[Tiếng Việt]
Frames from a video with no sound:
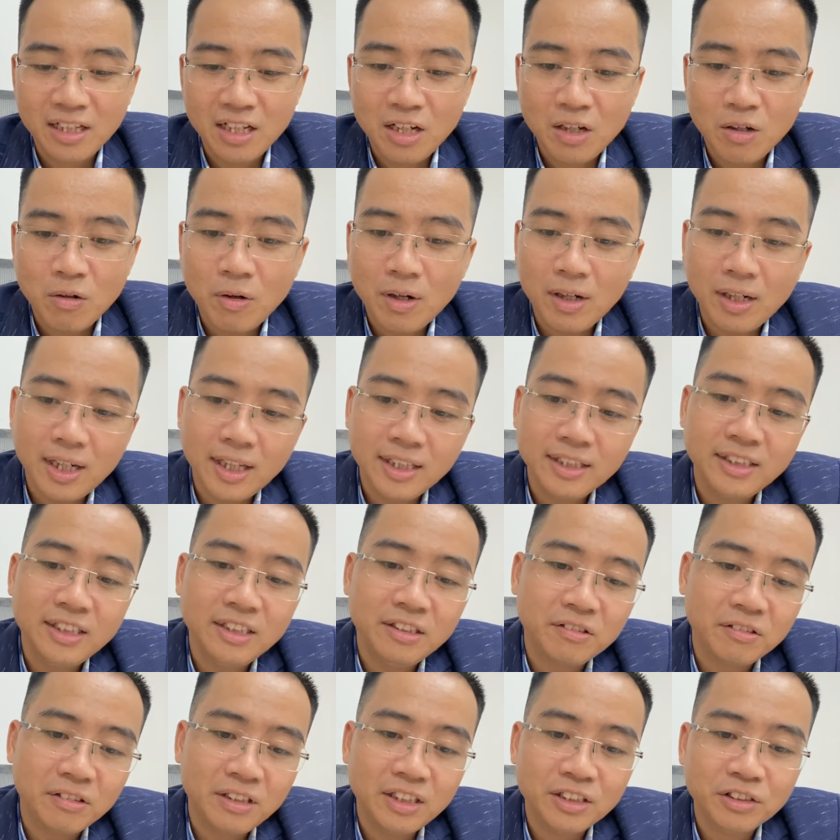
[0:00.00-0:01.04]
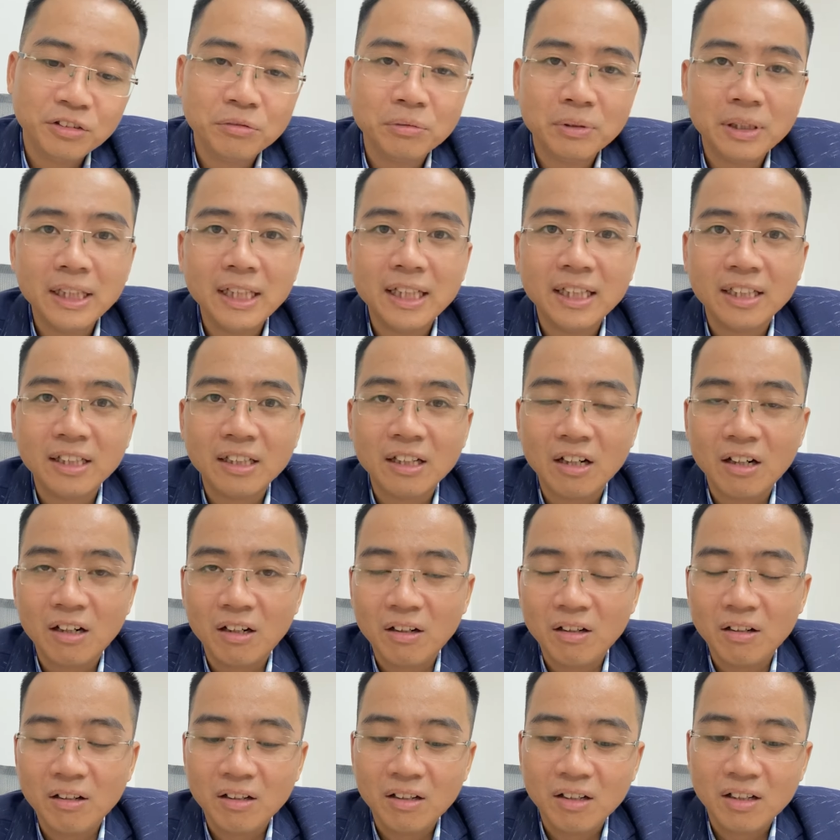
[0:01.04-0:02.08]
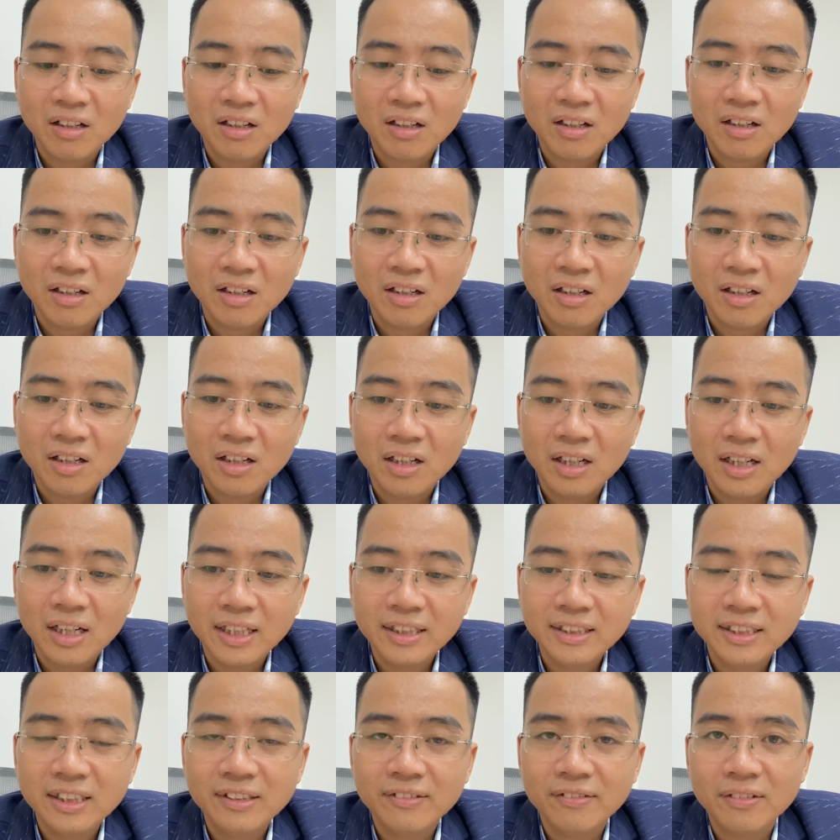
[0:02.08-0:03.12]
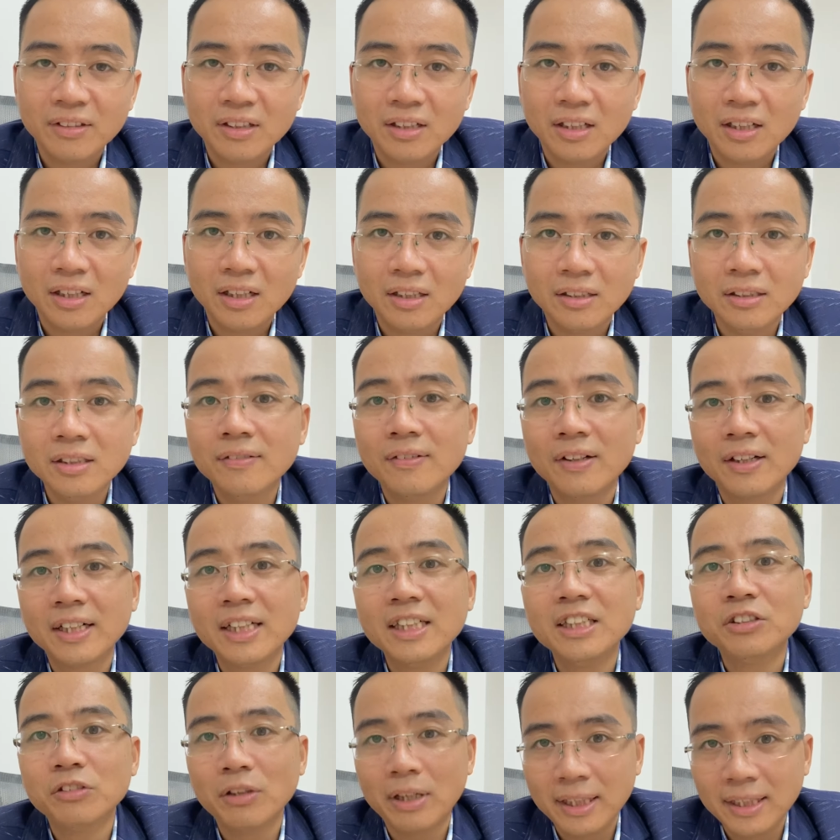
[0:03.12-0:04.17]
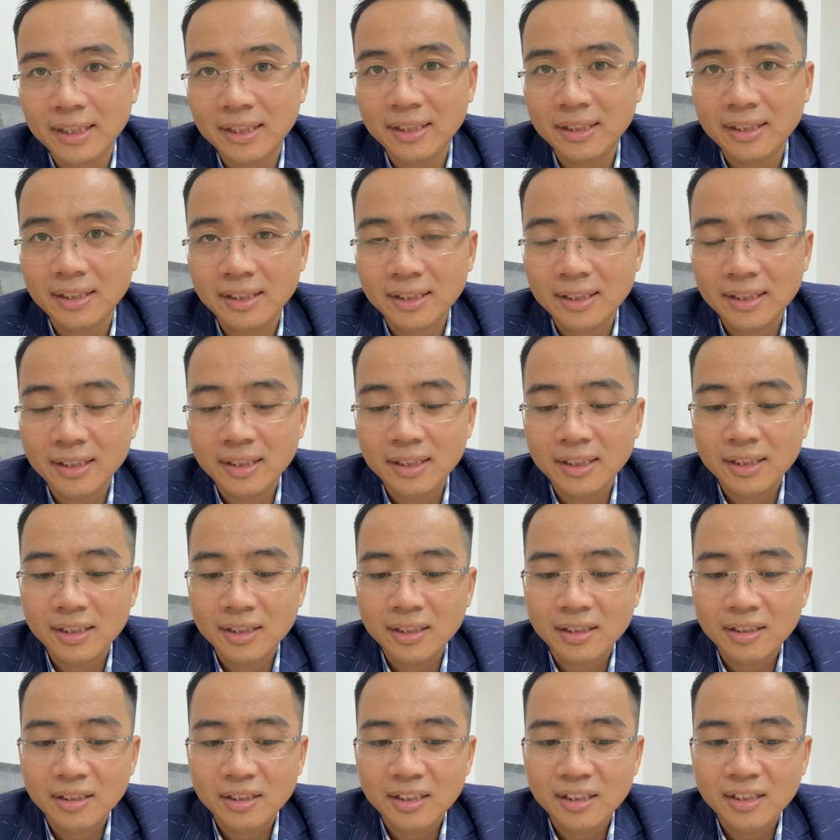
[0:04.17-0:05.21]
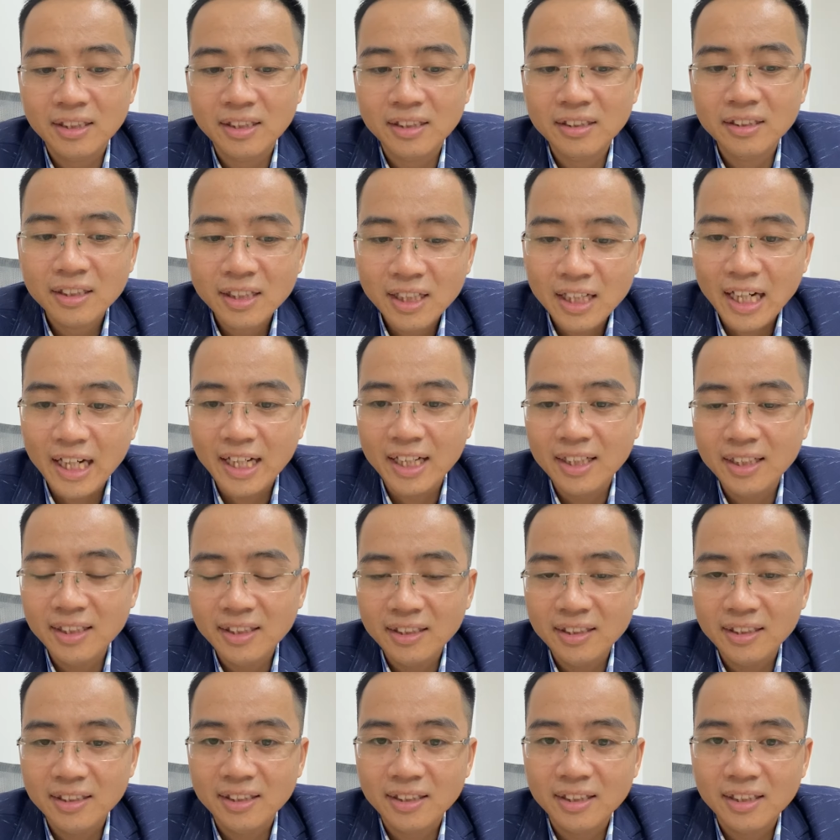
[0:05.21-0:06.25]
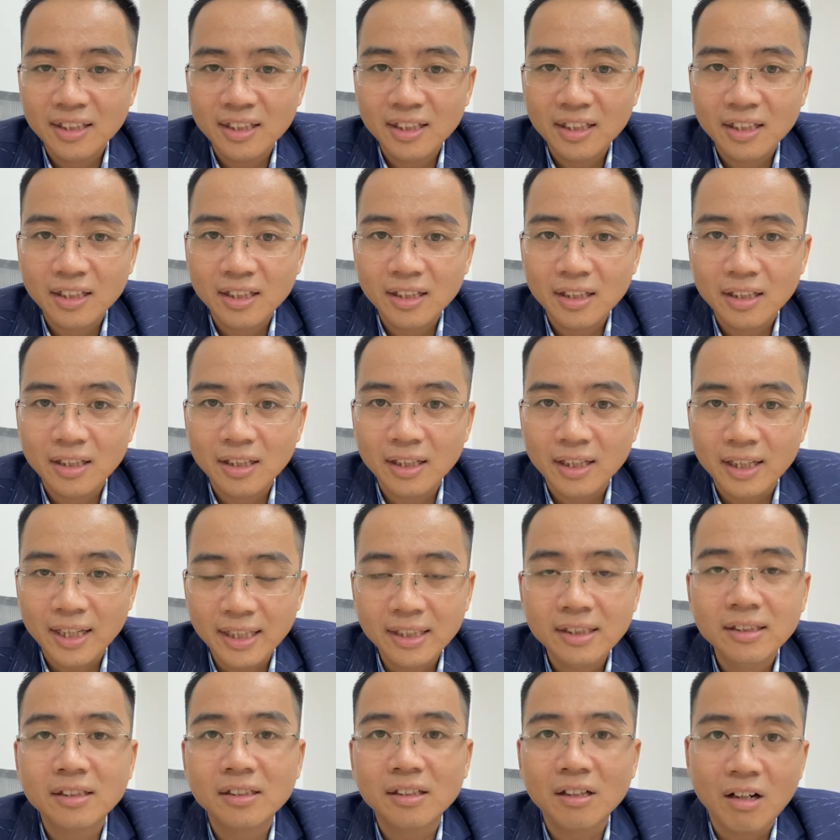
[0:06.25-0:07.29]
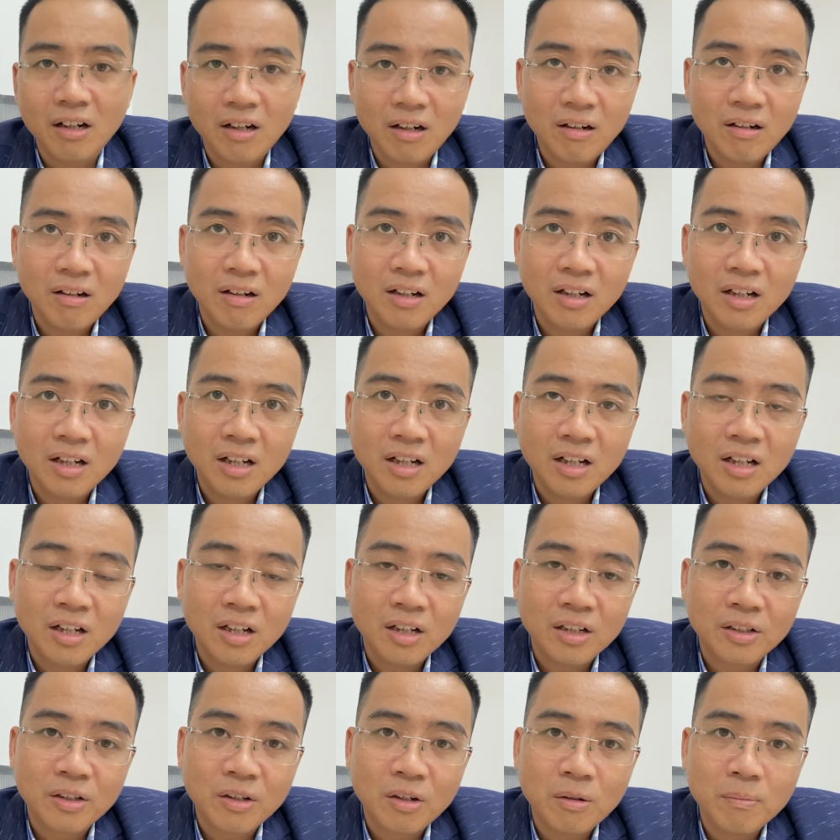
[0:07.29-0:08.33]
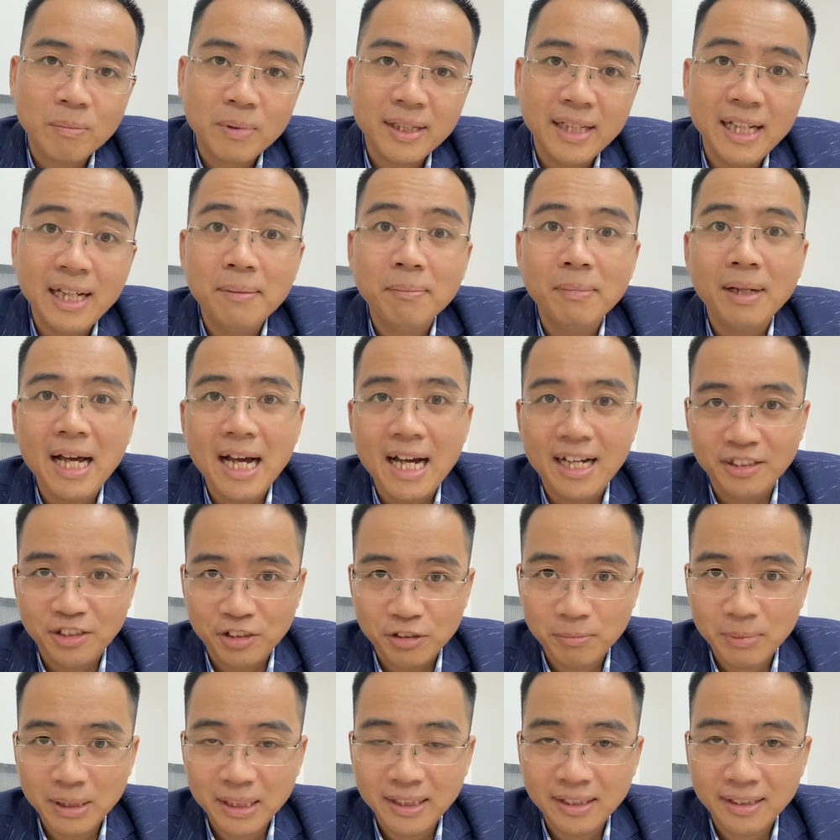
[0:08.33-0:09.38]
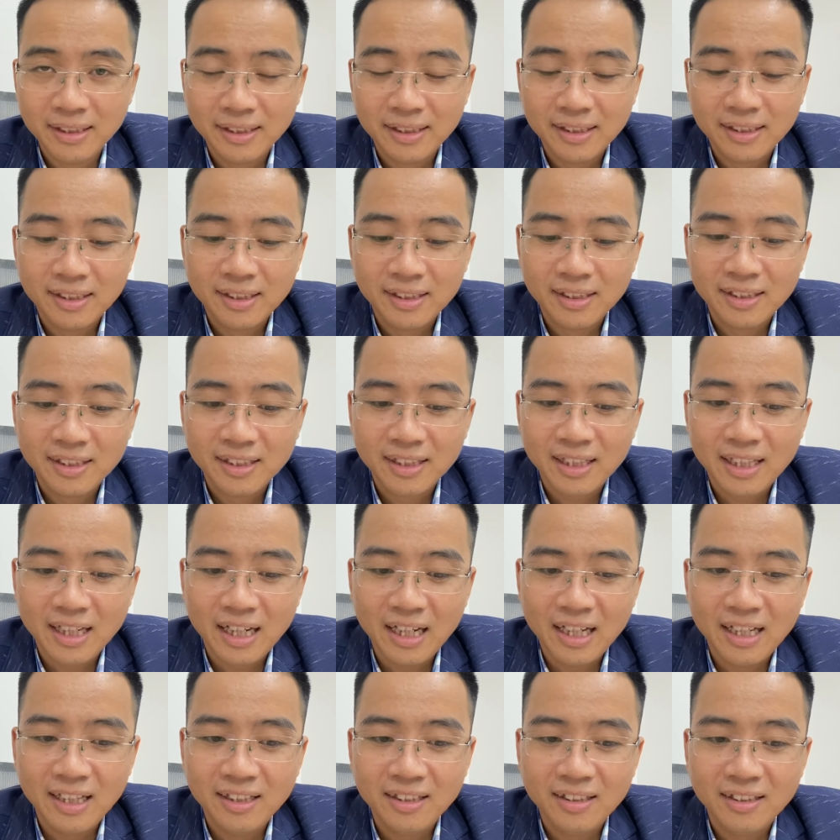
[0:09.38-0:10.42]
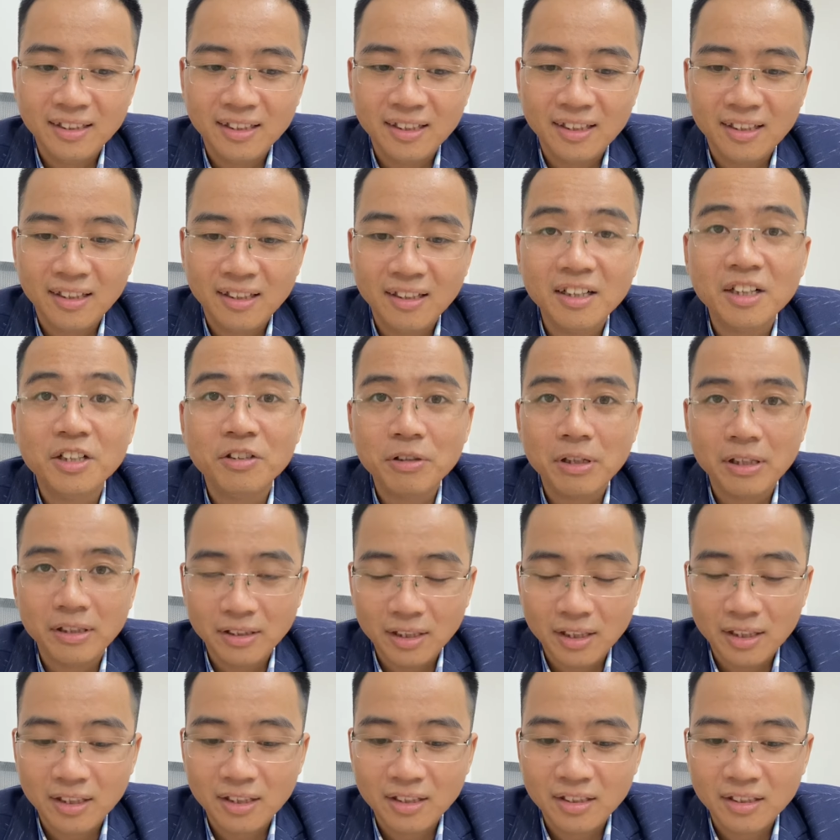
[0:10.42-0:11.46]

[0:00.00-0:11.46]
hoặc là anh chị có thể dùng tiền đó anh chị đưa vào kinh doanh thì những cái à, cách thức đó nó mới đem lại cho mình cái lợi nhuận được